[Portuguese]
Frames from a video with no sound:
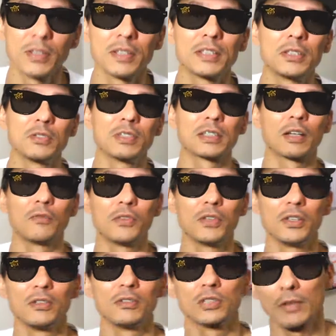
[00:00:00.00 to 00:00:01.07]
o
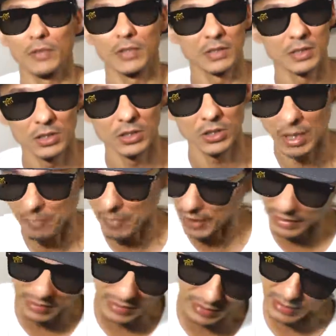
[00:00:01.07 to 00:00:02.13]
desafio, já venci, já
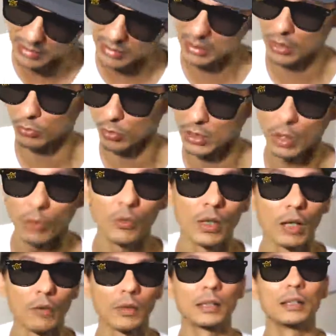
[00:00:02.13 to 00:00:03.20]
emagreci, já estou tranquilão
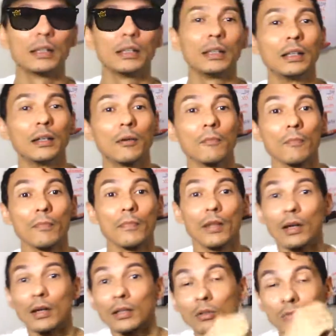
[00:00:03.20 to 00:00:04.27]
aqui,
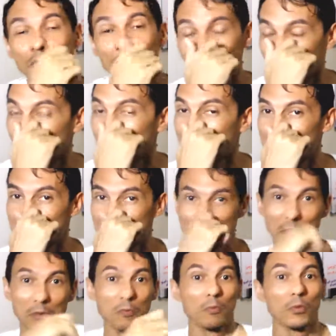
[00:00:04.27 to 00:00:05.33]
não tem mais
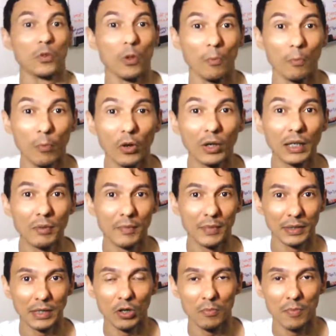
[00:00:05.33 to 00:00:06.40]
porque me
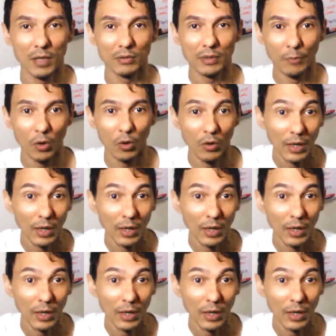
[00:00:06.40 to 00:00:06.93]
mandaram e-mail, tá bom?